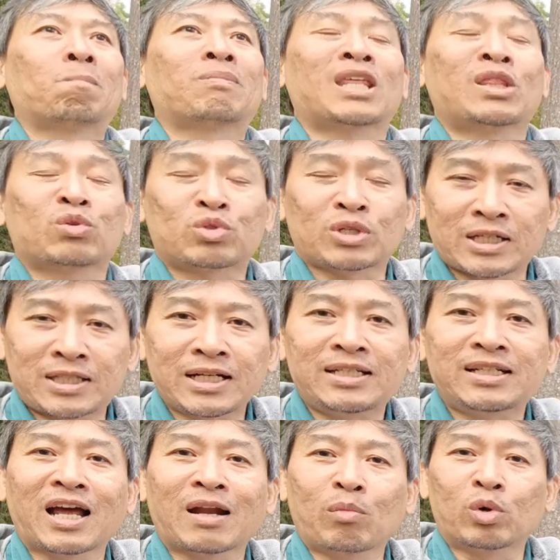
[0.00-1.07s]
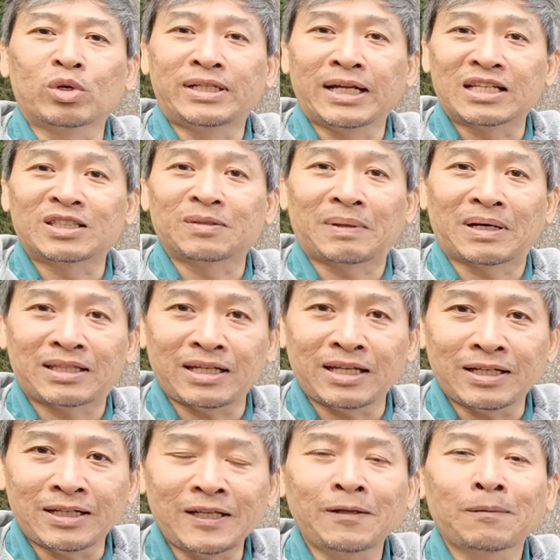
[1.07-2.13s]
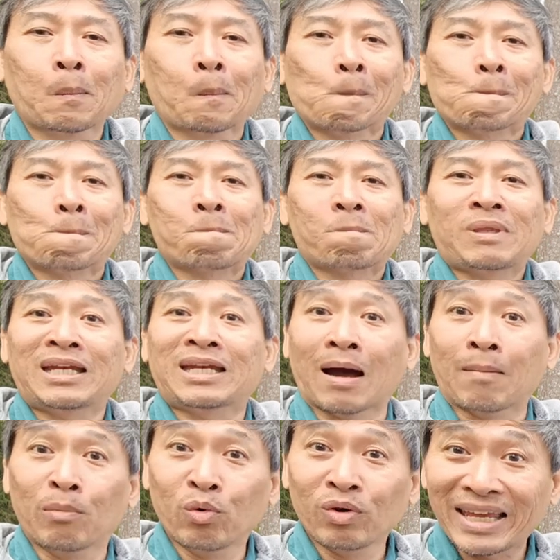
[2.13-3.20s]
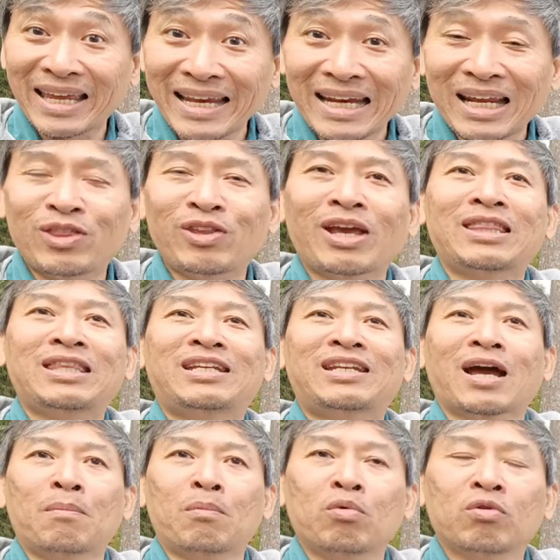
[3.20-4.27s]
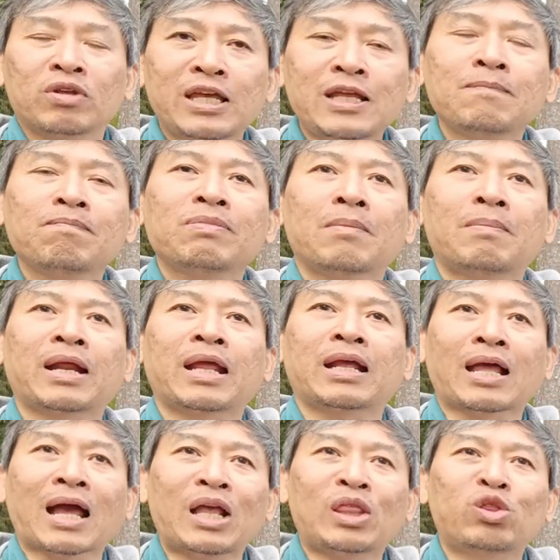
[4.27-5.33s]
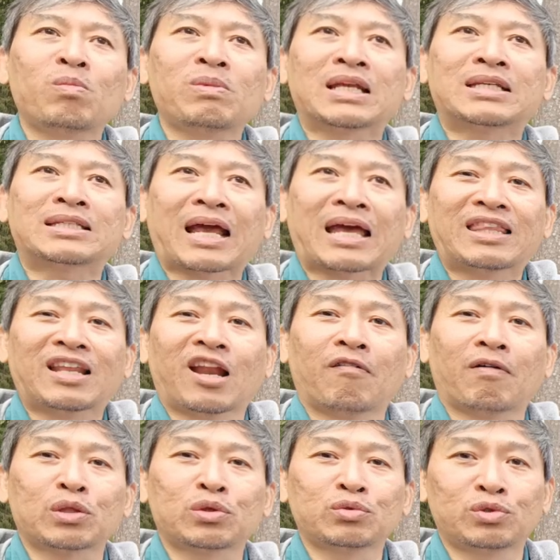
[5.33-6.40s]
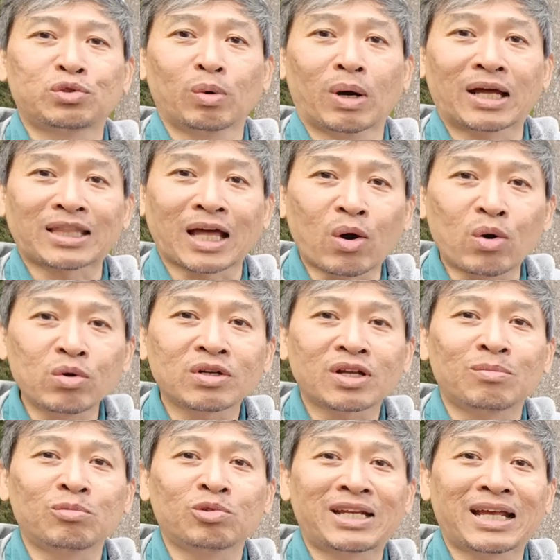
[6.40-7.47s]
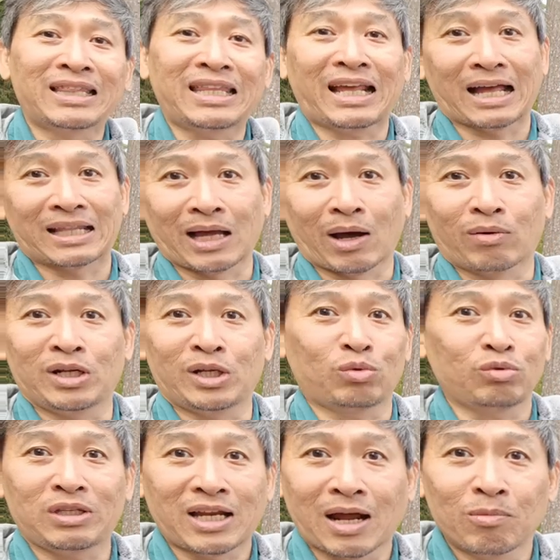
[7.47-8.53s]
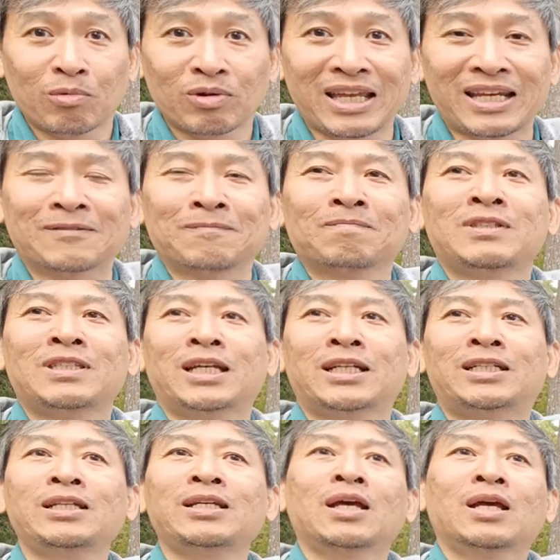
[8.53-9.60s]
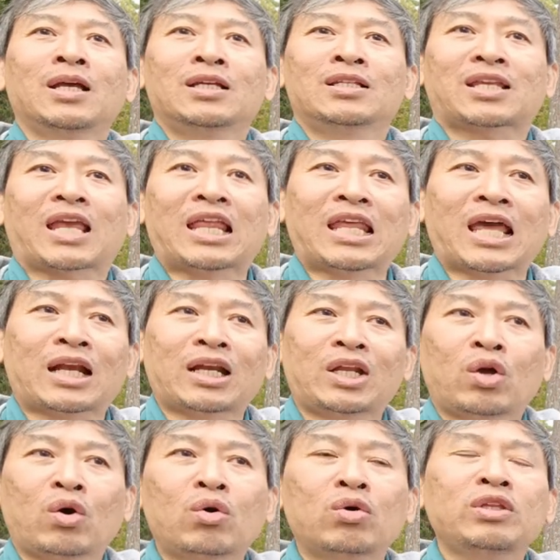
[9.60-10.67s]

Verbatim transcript: tentu saja dengan model seperti ini tidak mungkin gitu ya tidak mungkin mereka itu menyelesaikan dalam waktu dua tahun kemudian tiga tahun itu tidak mungkin jadi skenario